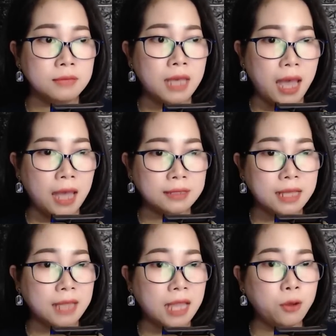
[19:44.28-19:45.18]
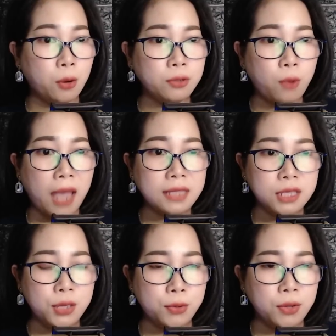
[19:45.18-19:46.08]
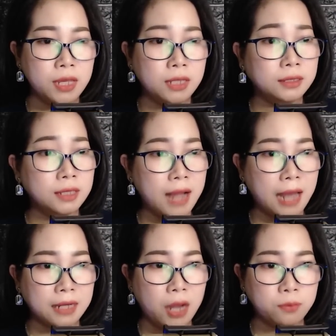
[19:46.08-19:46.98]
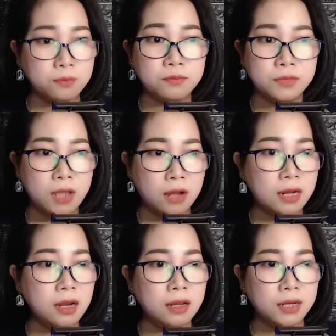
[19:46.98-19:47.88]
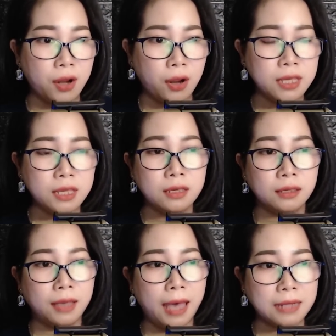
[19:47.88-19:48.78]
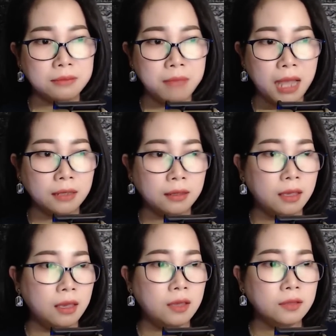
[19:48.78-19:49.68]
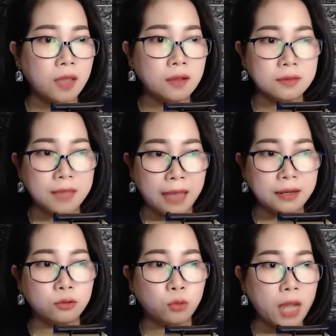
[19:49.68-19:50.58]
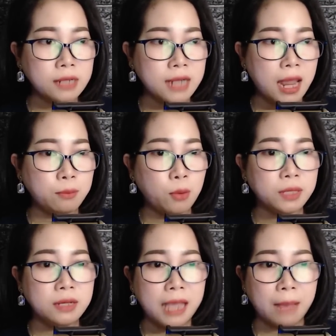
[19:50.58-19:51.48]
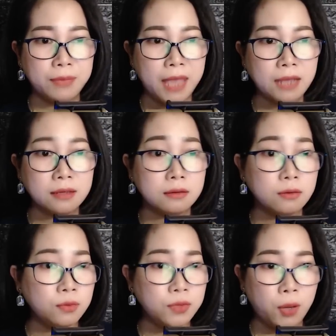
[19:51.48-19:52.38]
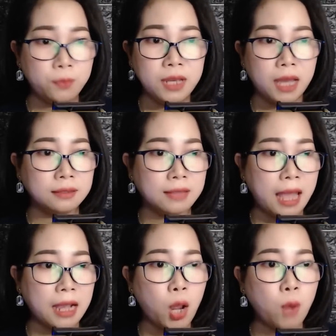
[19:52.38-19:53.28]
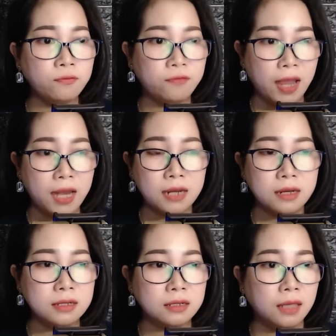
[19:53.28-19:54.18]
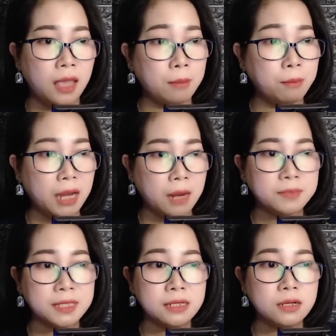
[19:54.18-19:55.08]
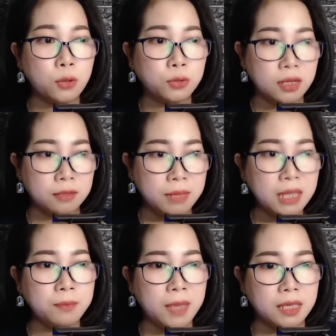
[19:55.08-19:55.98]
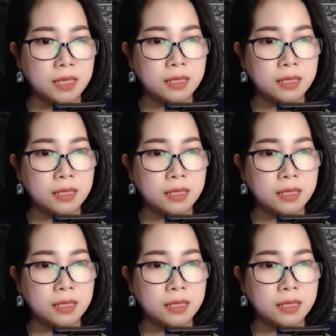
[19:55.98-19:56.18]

Anh ta thay đổi quá nhiều, từ hành động cho đến lời nói, ánh mắt, tất cả đều toát ra một thứ cảm giác giống như anh ta không phải là Lương mà năm xưa cô từng biết vậy.